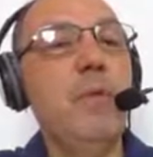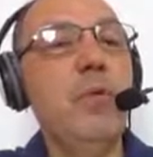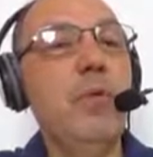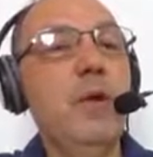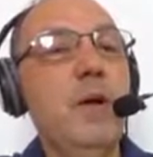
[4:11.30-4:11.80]

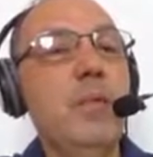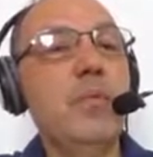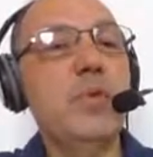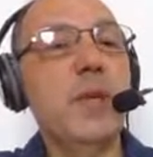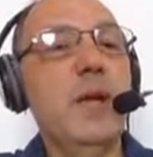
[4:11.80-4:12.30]

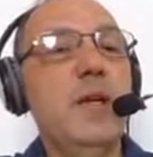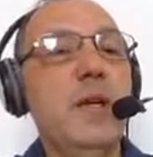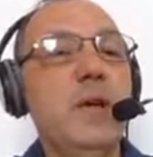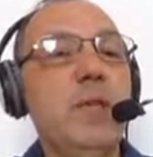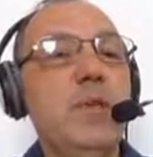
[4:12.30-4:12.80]
colocamos
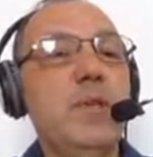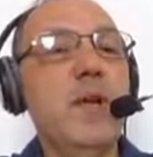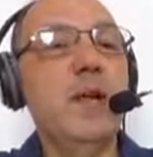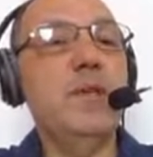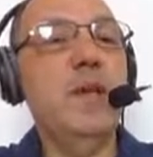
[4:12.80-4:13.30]
aí a
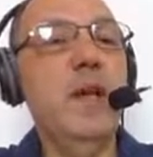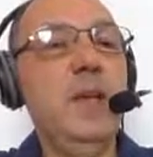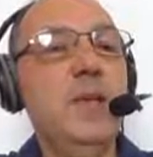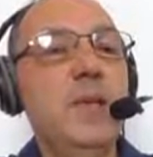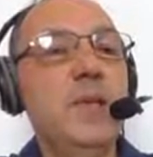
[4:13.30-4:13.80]
quantidade de
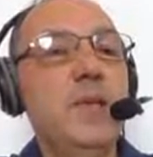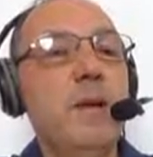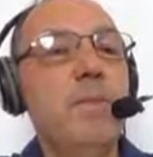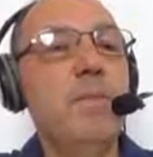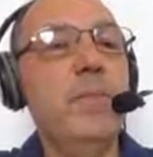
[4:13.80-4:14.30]
redes
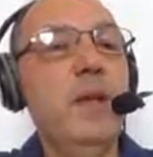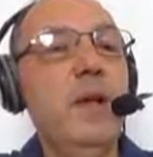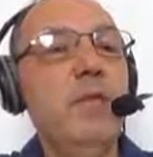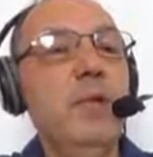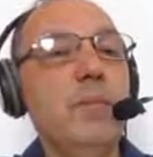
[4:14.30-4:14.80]

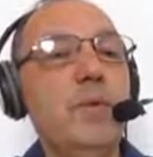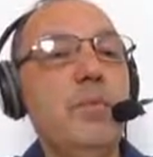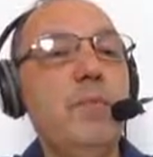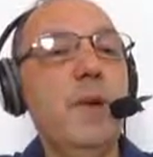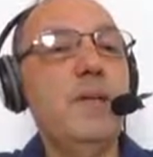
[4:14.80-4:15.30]
e aí
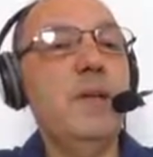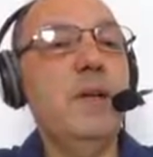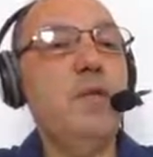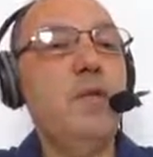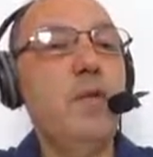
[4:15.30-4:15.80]
vamos
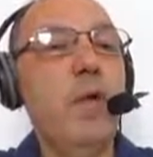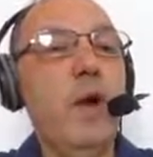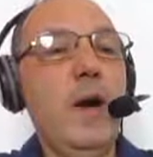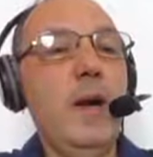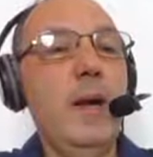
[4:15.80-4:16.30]
fazer um
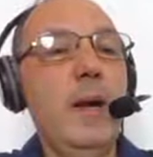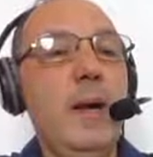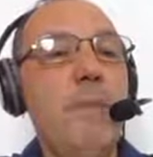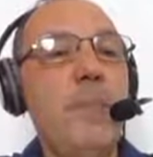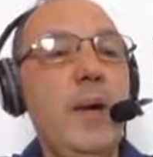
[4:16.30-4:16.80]
for
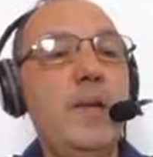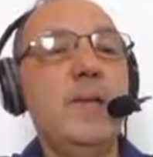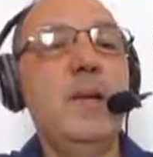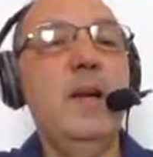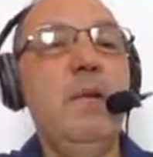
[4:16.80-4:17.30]
para
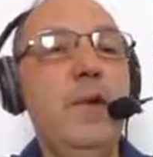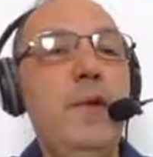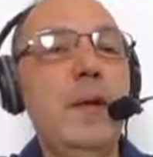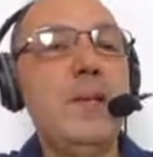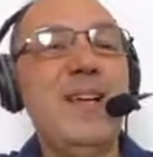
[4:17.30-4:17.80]

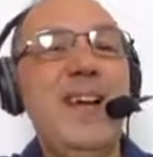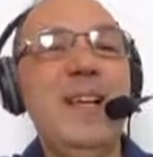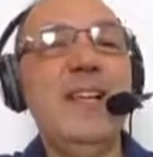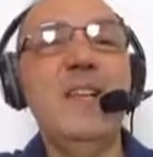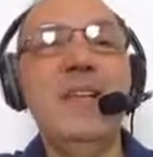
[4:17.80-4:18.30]
escrever as
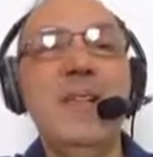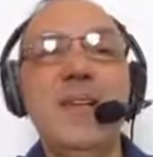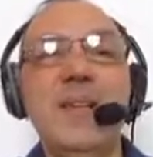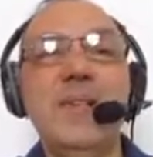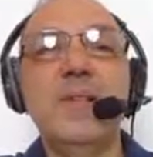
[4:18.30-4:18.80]

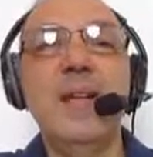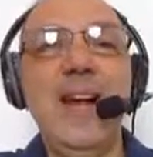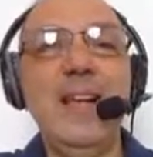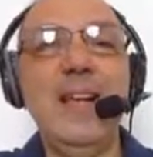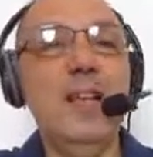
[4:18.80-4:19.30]
características de
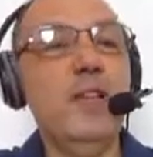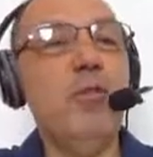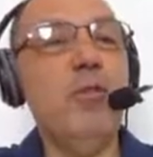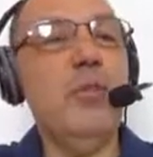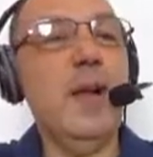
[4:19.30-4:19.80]
cada rede
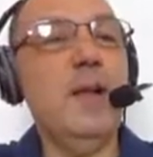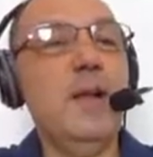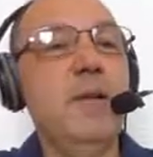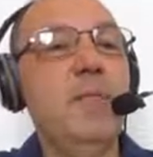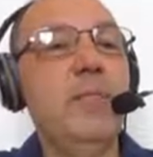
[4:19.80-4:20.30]

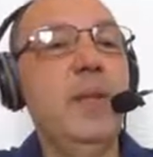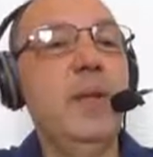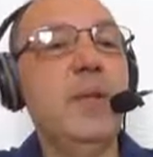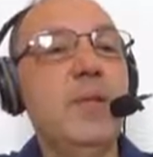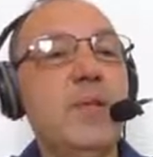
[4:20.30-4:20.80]
encontrada.
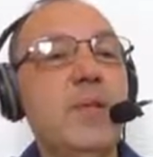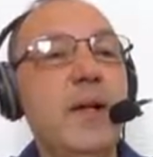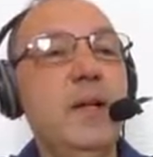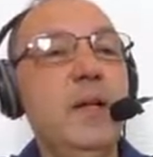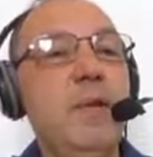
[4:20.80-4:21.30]
Então,
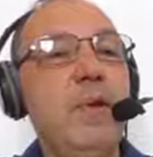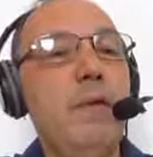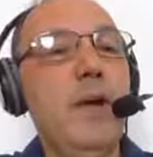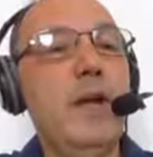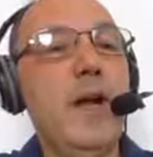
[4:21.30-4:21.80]
nossa rede vai
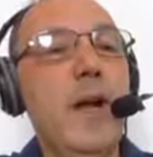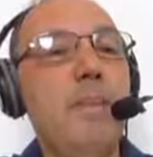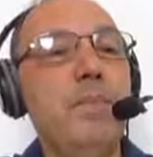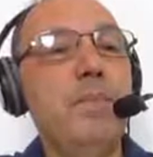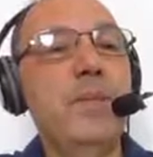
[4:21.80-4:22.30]

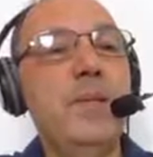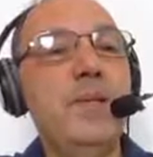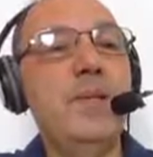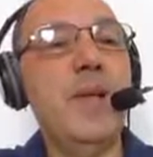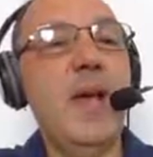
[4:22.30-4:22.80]
variar
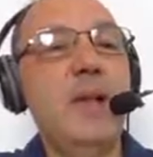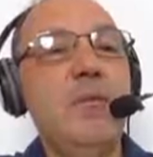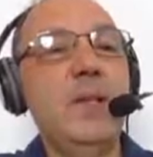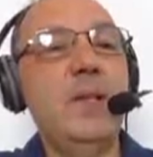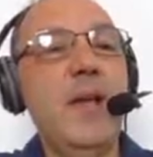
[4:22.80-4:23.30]
de
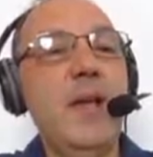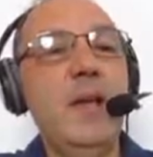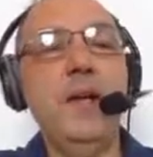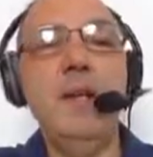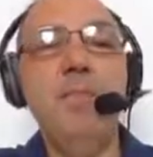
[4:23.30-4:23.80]
0 até
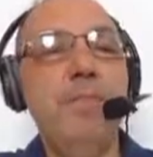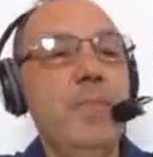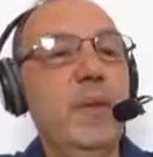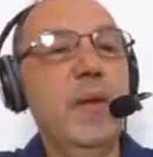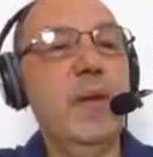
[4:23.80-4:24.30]
n
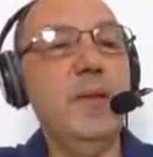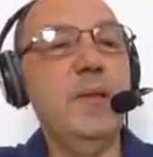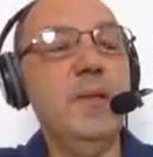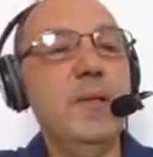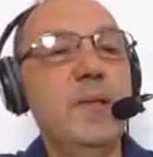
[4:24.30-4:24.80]

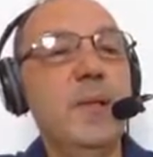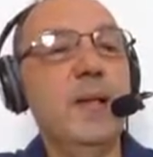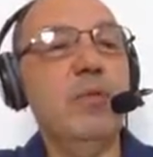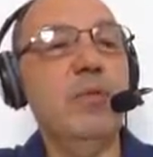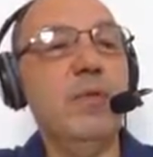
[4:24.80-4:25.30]
redes
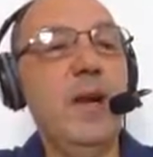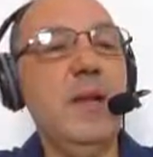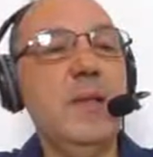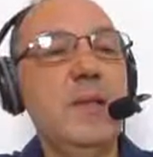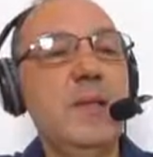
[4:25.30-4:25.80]

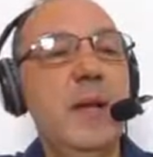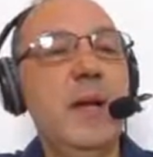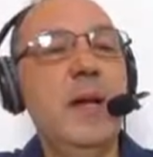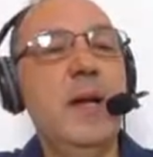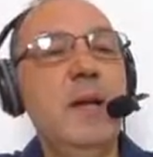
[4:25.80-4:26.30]
encontradas
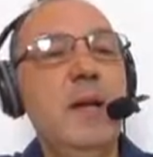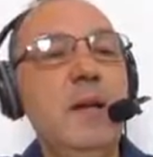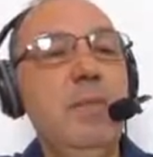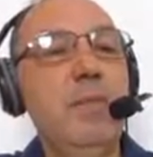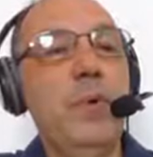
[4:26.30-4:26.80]

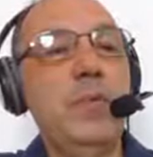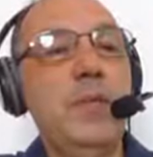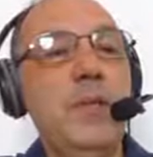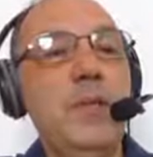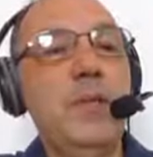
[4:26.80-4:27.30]
e
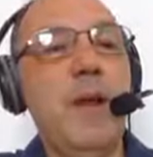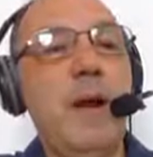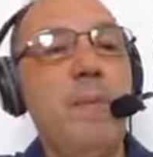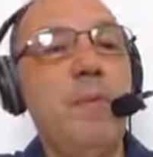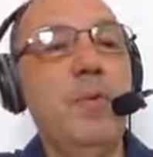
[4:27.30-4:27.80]
vamos
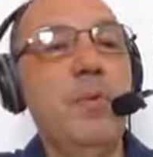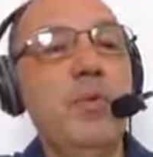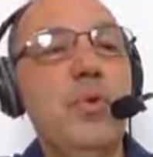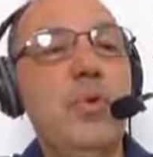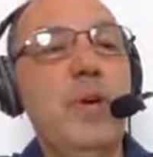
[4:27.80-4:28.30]
iniciar.
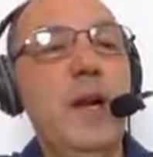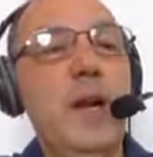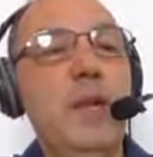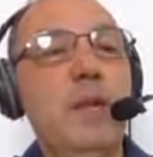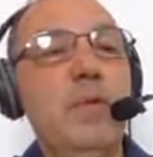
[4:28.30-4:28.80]
Vamos
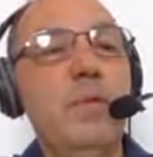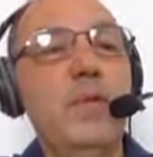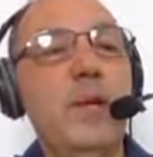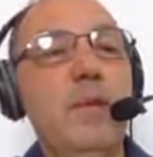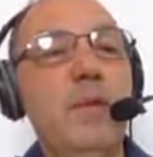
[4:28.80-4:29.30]
colocar aqui,
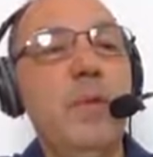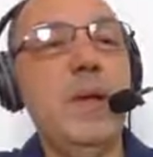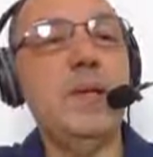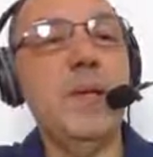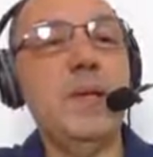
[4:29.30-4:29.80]
vamos escrever o
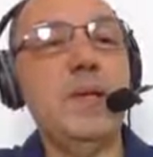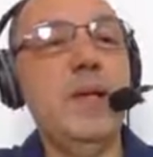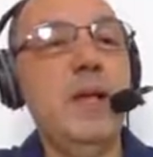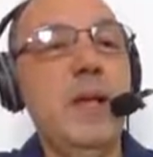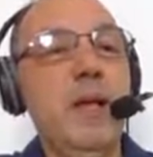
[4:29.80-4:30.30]

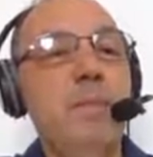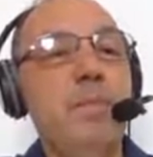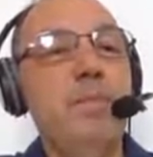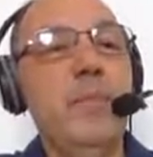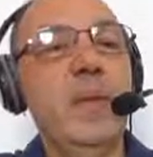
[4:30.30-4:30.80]
SSD,
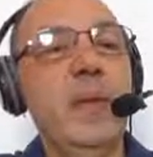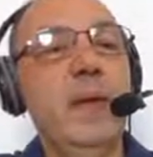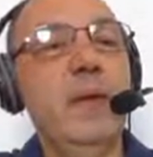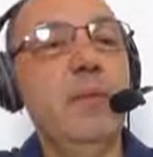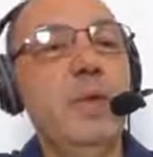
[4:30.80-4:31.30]

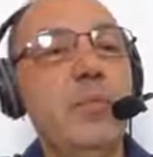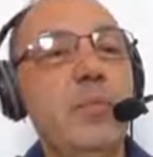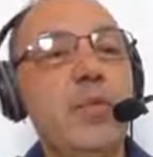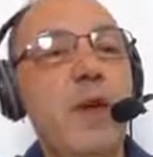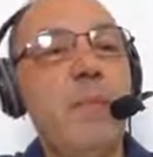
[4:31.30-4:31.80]

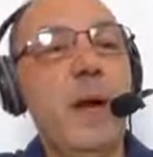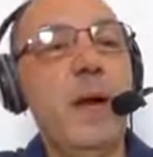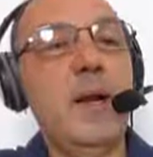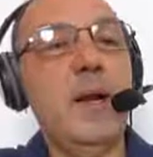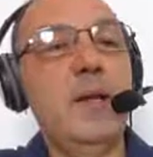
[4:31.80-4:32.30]
vamos
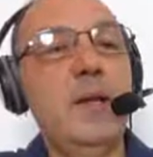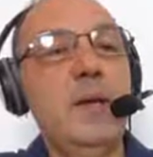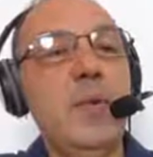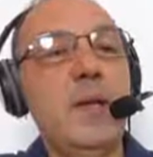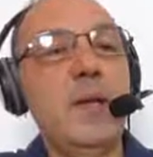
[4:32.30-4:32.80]
chamar
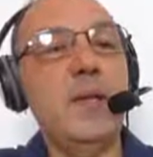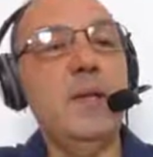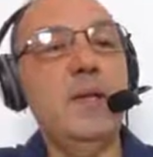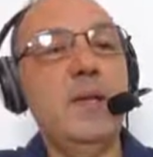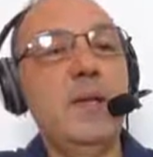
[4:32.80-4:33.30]
aí o
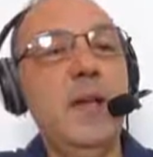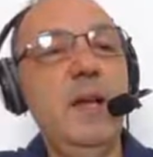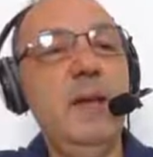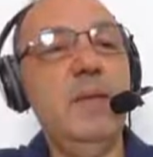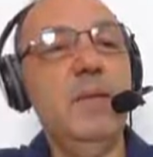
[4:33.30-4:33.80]

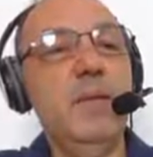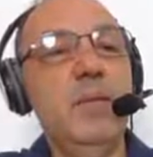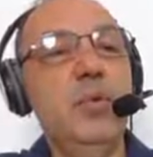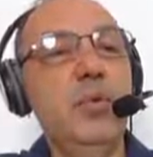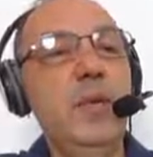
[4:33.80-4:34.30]
SSD
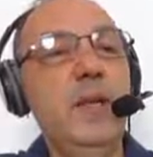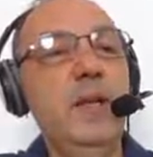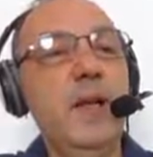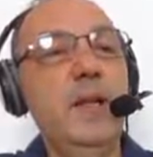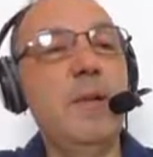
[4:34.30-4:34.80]
do
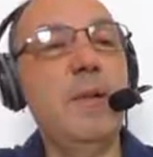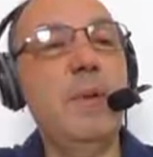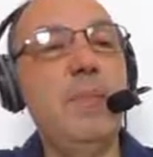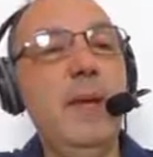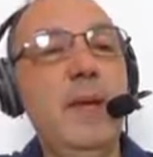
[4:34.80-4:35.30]
i, né, da
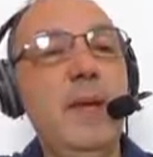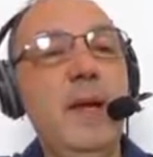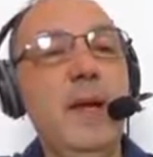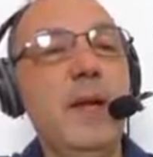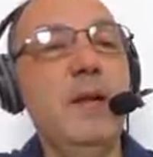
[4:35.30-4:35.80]

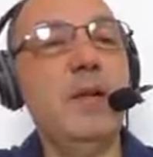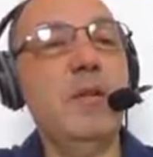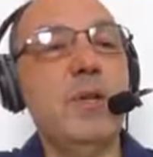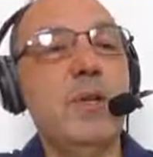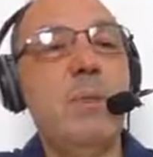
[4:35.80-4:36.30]
primeira, né, na
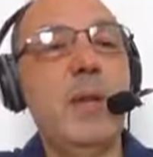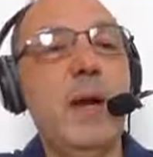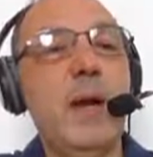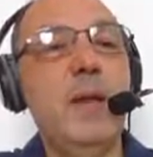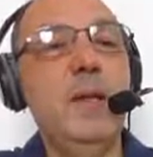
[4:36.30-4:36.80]
nossa
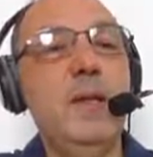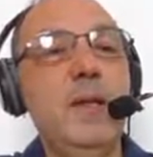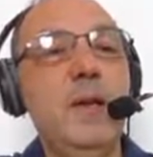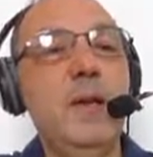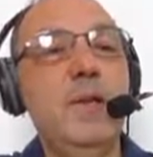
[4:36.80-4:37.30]
primeira
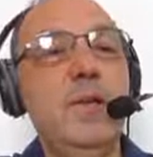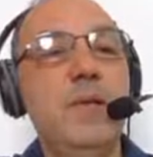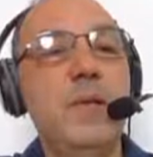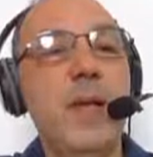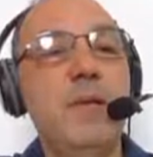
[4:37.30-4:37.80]
rede, a
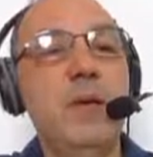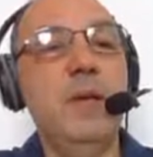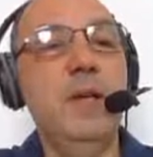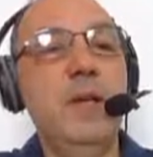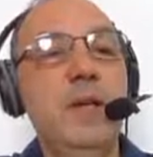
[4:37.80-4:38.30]
rede 0
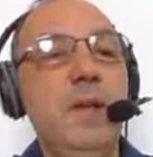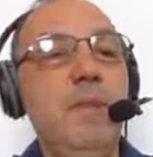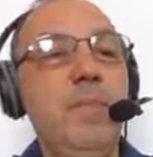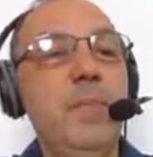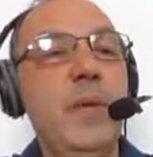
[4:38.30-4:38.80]
aqui,
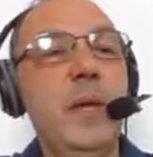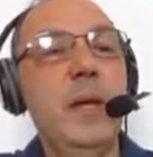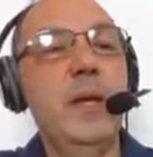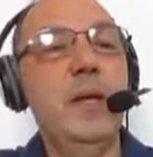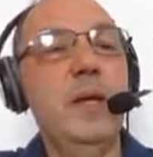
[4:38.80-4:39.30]
né?
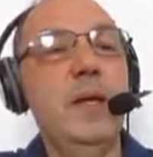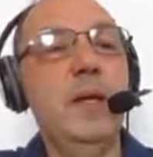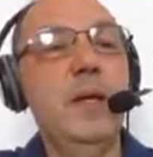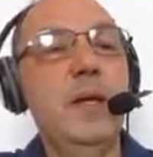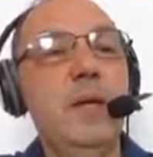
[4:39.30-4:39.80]

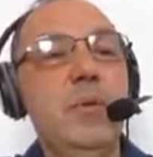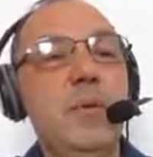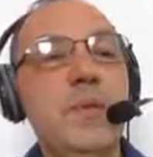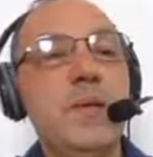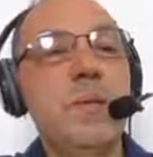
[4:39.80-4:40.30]
e
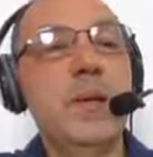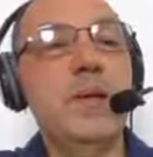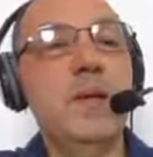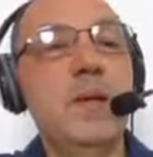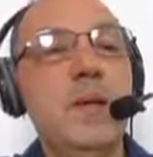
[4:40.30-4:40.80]
nós estamos
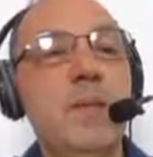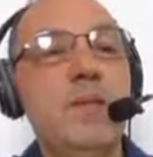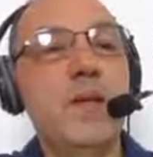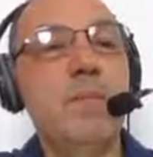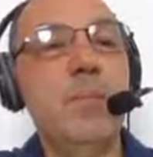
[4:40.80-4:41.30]
acrescentando
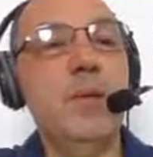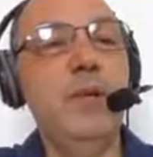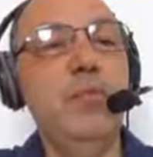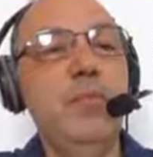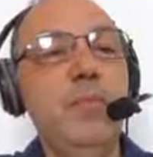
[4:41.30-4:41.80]

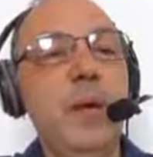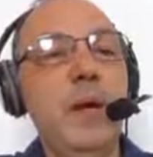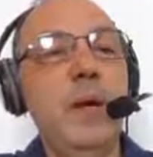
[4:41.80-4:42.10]
sempre um